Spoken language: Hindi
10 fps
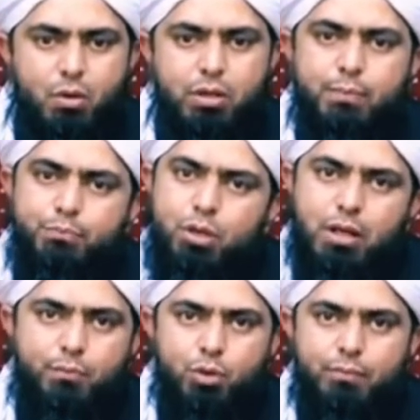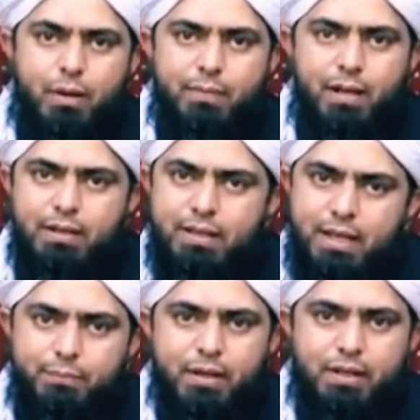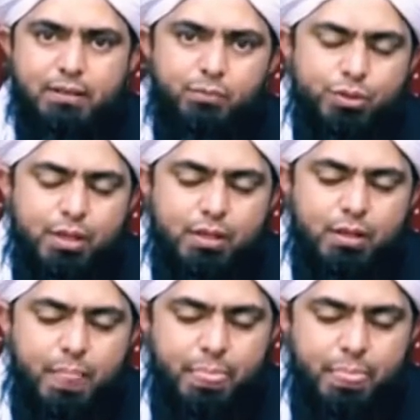और ये पूरे का पूरा मामला यहीं पर ख़त्म हो जाएगा